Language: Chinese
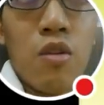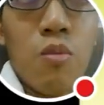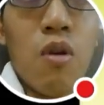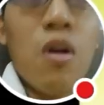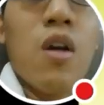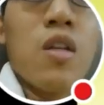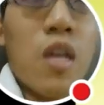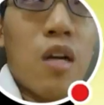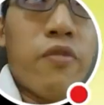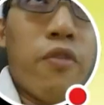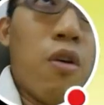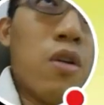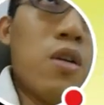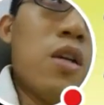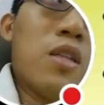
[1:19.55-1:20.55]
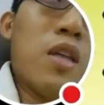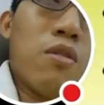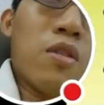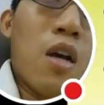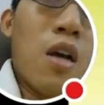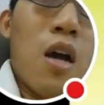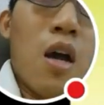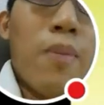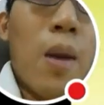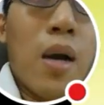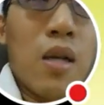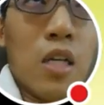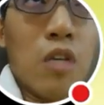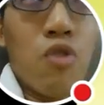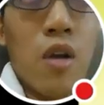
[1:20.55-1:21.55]
什么在一个风和日丽的早上啊，爸
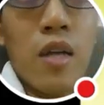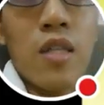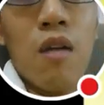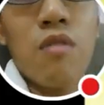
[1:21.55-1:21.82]
爸心血来